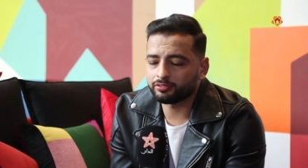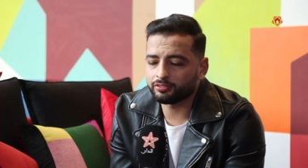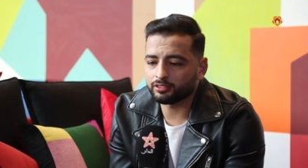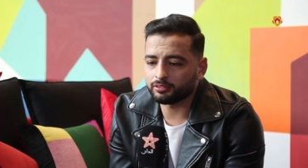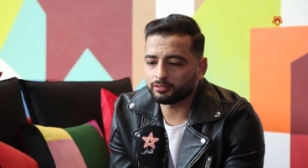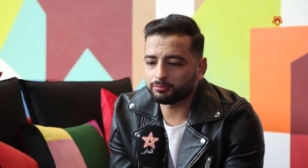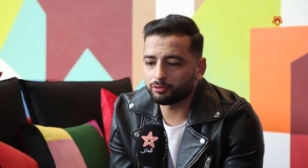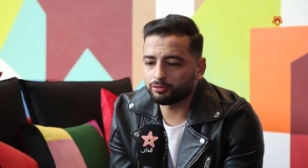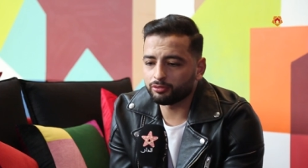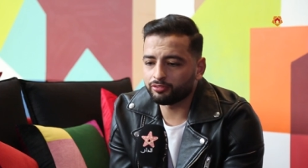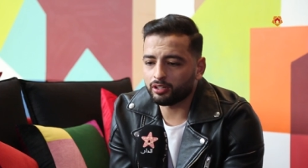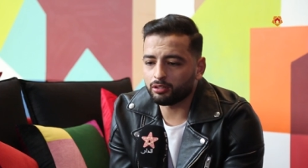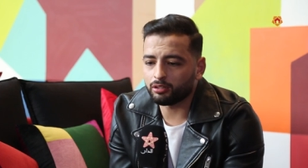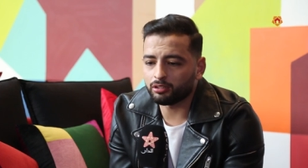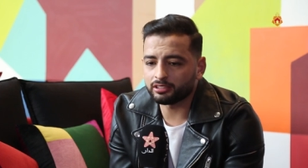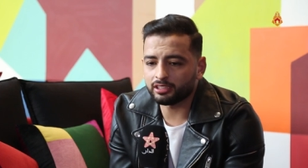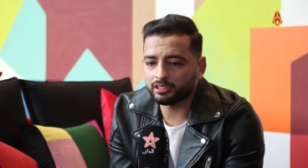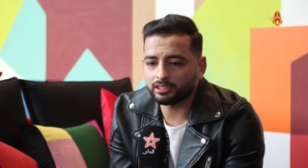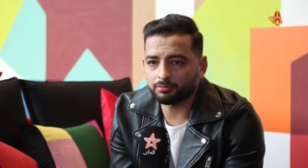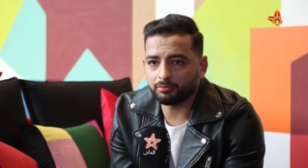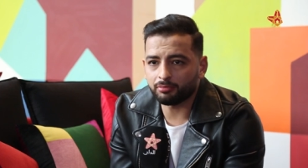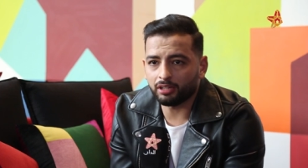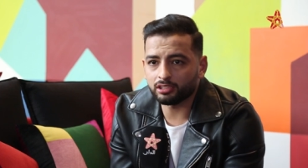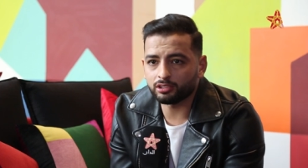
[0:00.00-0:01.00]

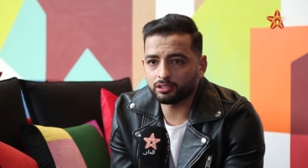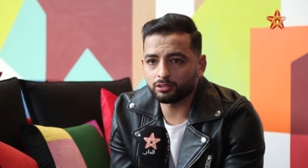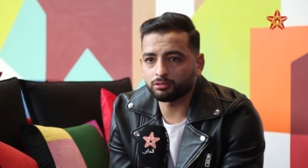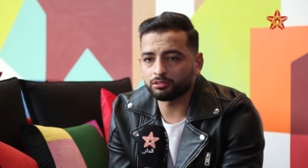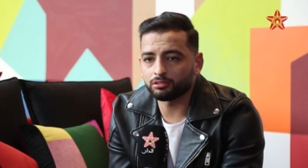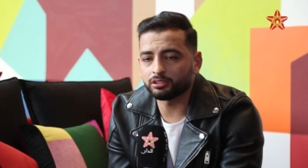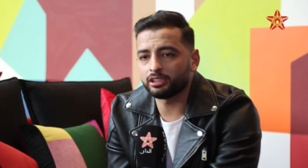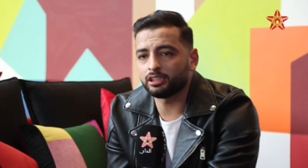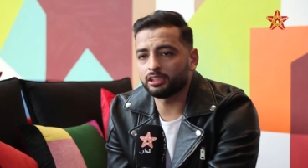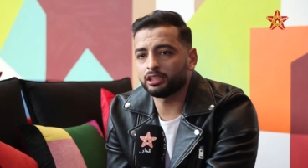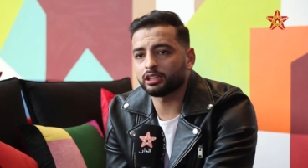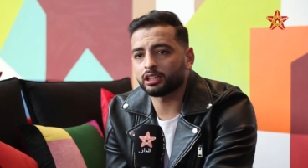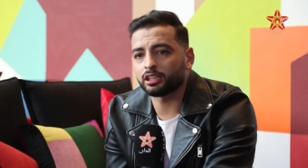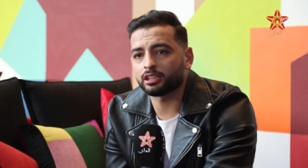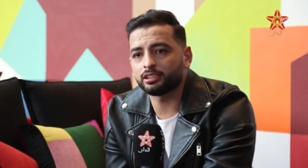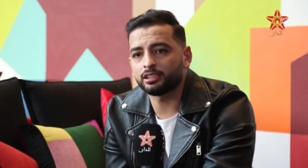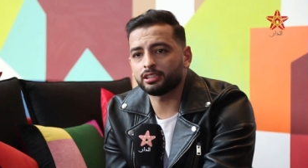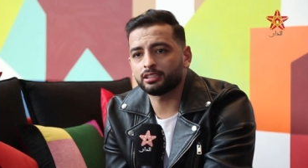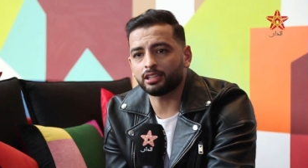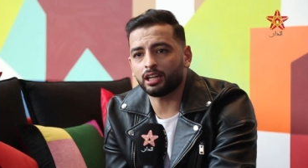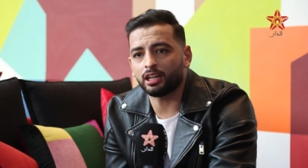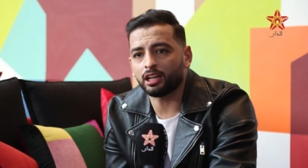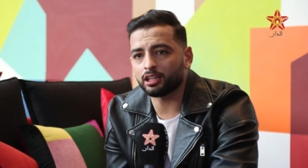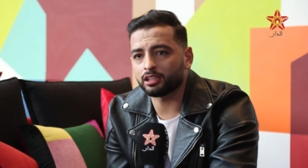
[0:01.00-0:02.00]
مفاوضات مع سوني
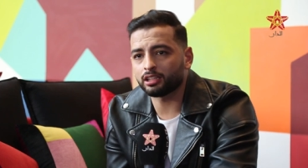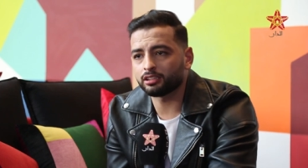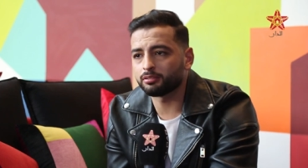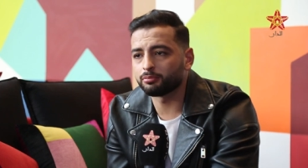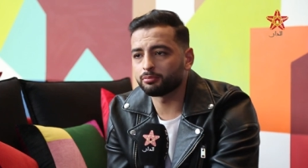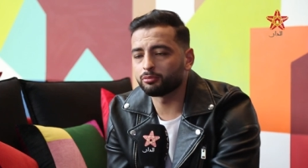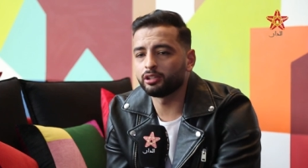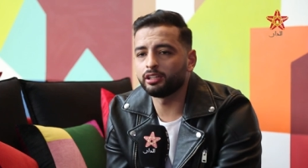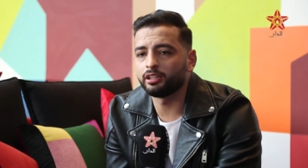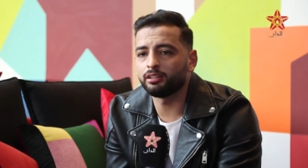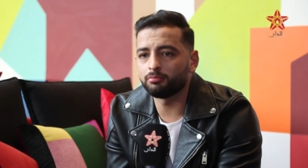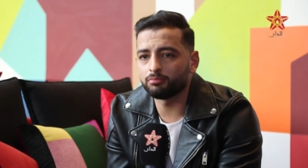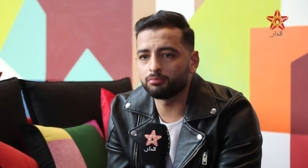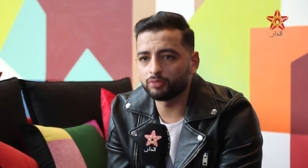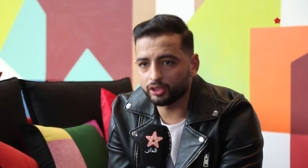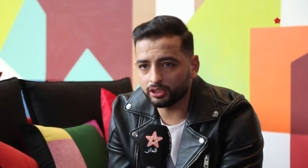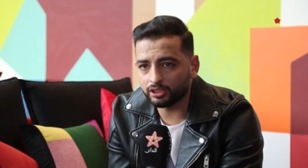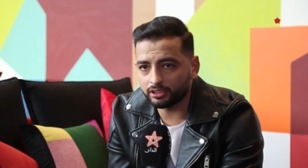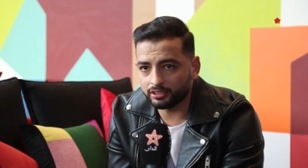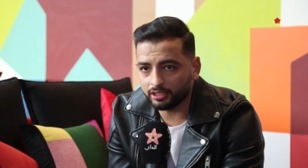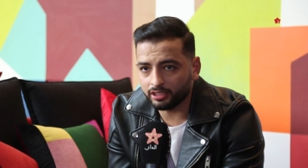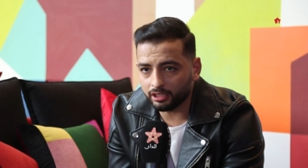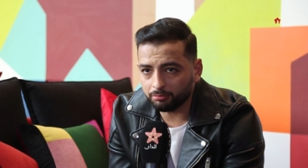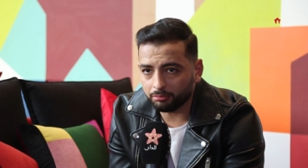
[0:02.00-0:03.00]
خديت عقد مهم
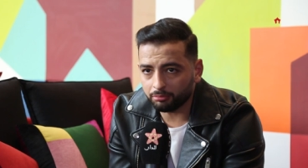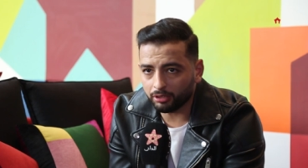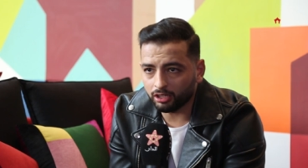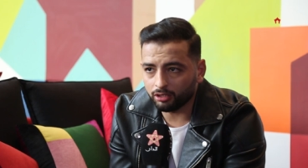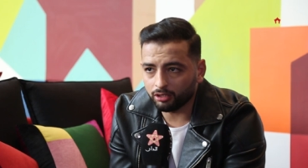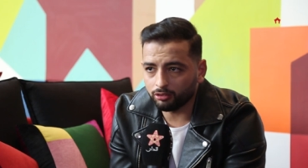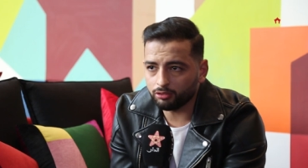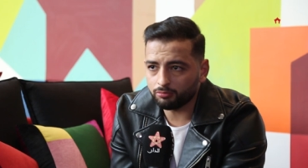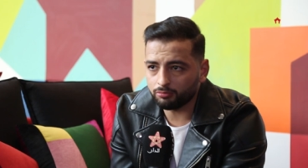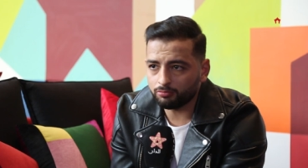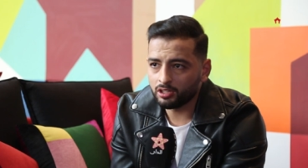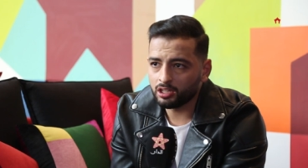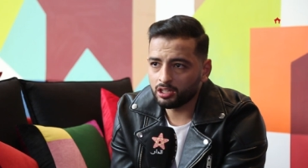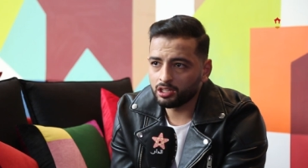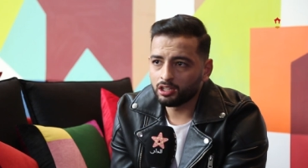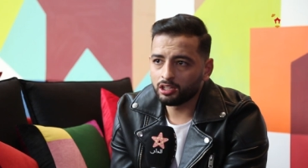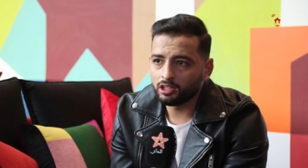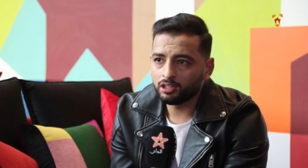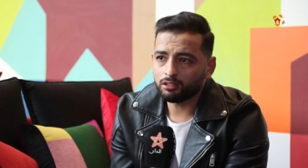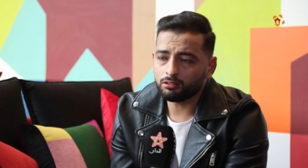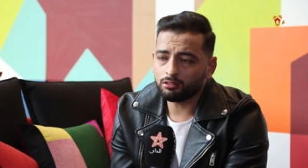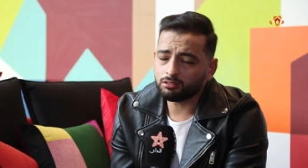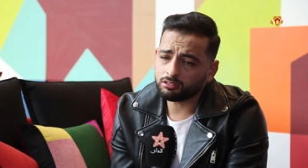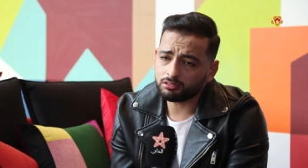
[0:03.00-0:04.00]
جدا معهم
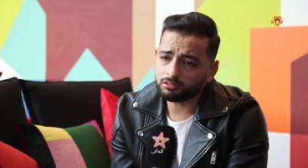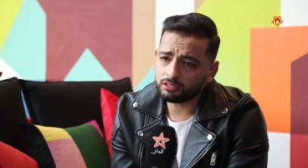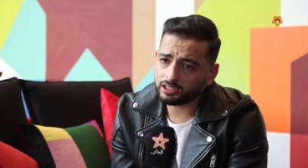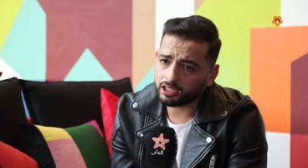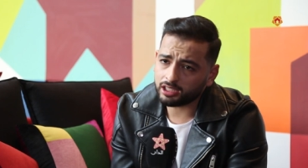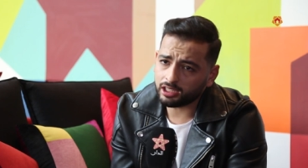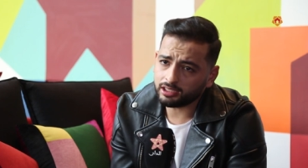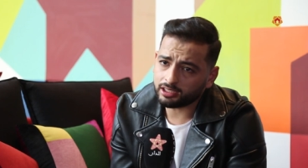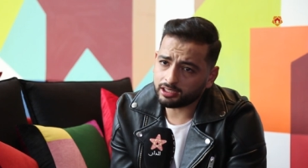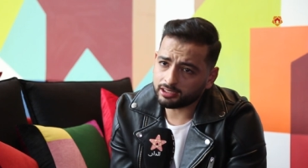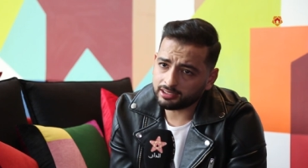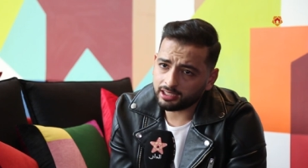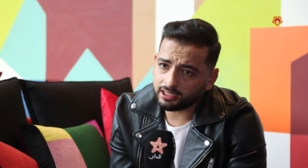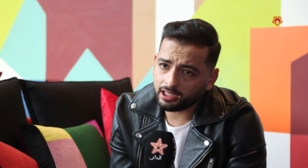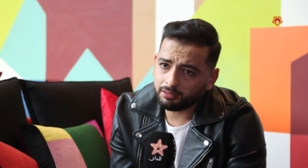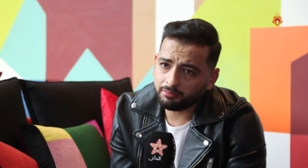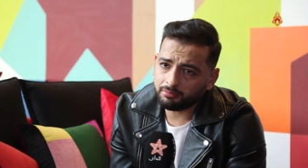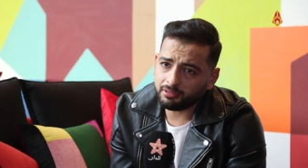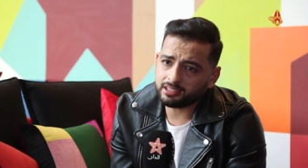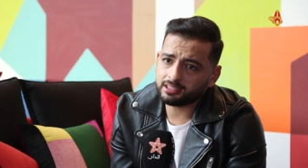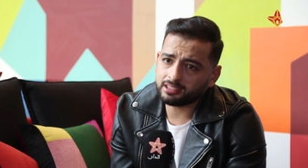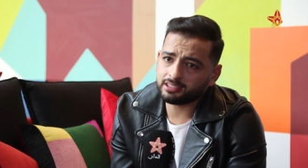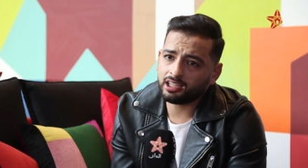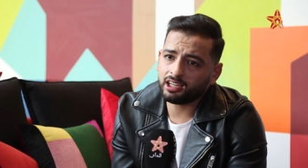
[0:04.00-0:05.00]
وكنت كنرتاح
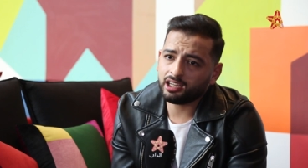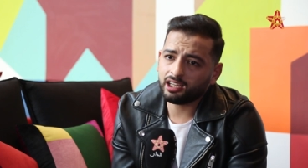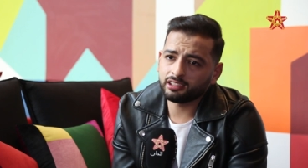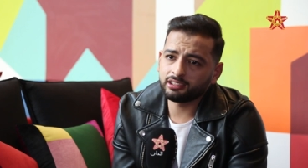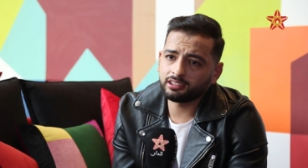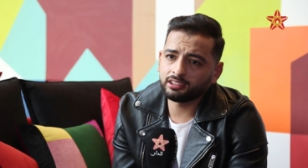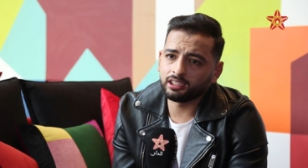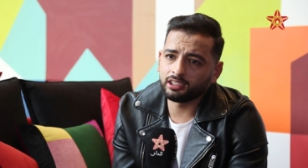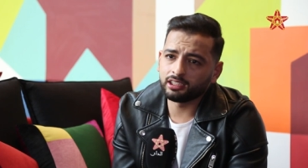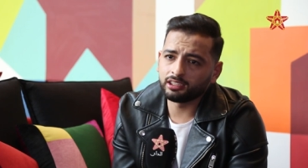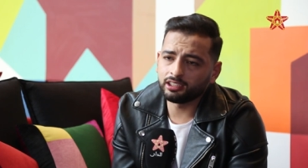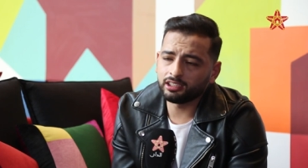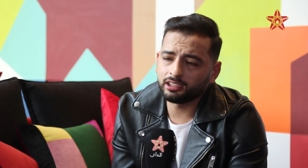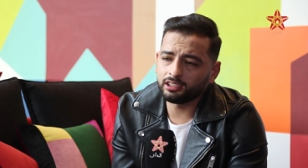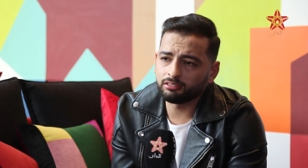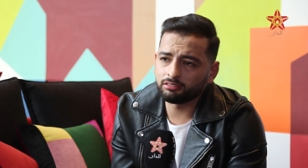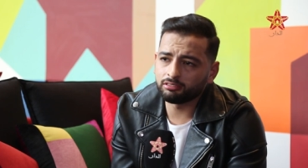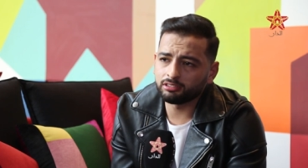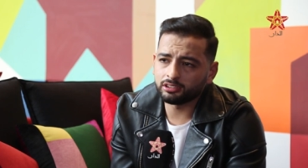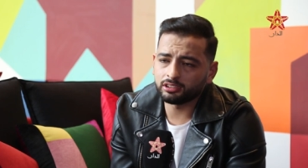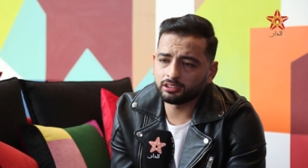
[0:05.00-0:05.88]
مع الصحه ديالي